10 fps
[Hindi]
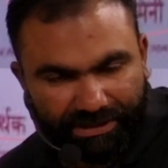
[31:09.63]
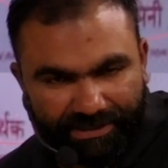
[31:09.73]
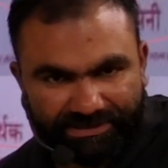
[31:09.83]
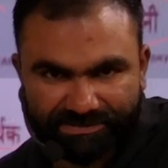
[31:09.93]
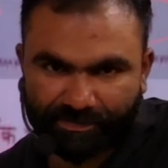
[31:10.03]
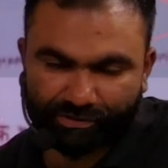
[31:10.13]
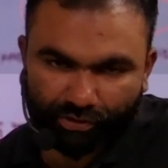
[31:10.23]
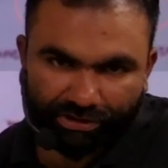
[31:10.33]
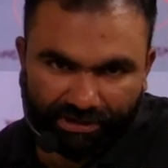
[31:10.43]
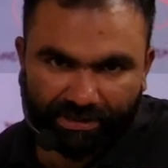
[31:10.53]
है जिसमें
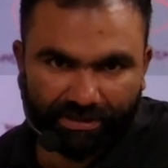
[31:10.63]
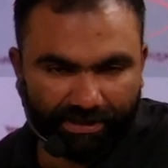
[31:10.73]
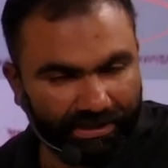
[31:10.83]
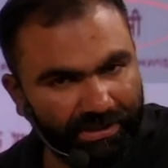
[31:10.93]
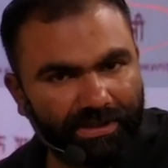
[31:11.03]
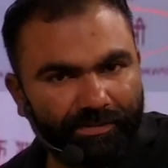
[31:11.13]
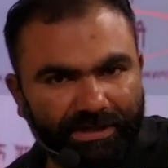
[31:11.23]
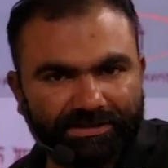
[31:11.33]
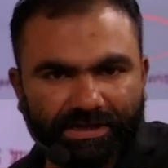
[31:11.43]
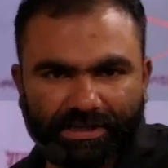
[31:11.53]
छोटी एक ही
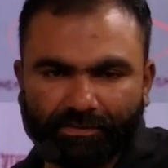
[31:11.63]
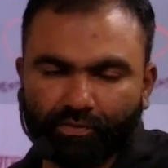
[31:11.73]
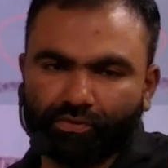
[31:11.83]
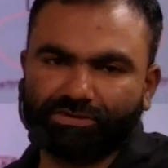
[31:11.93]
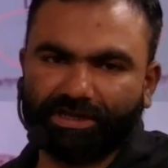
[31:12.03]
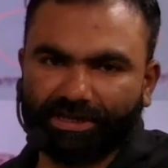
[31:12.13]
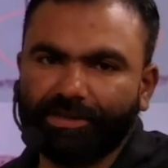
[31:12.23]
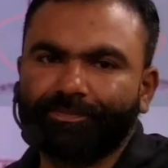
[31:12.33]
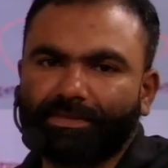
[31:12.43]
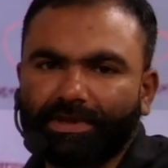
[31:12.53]
मात्रा है वो होता है
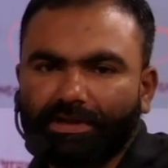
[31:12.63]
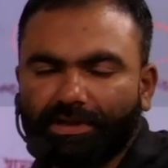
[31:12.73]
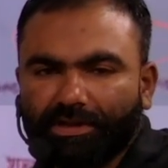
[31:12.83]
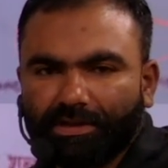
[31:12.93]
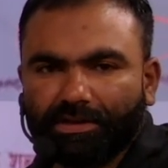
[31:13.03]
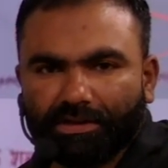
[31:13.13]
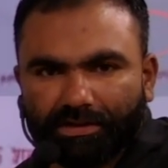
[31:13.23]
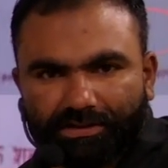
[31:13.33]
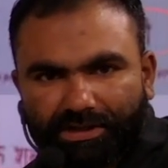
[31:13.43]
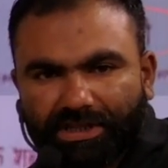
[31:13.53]

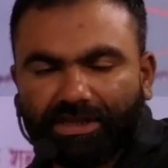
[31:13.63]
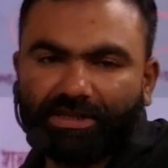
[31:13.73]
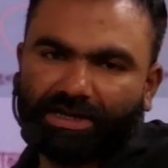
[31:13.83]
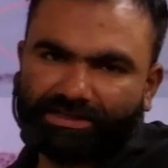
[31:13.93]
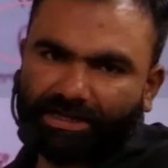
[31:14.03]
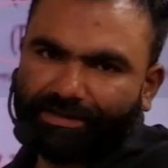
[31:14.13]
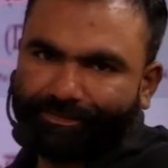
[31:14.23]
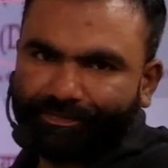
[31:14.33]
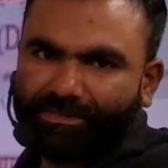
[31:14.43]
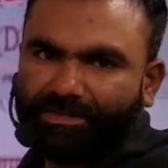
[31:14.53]
ठीक है इरादा
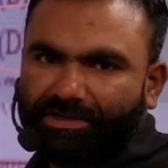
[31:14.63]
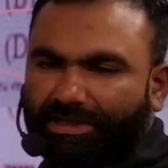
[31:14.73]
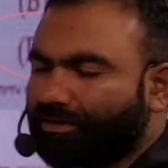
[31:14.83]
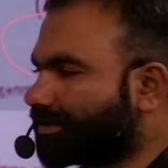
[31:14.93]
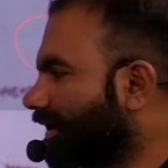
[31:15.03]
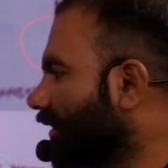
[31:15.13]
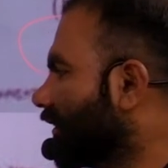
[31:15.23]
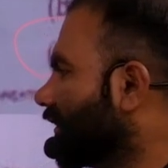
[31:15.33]
क्या होता है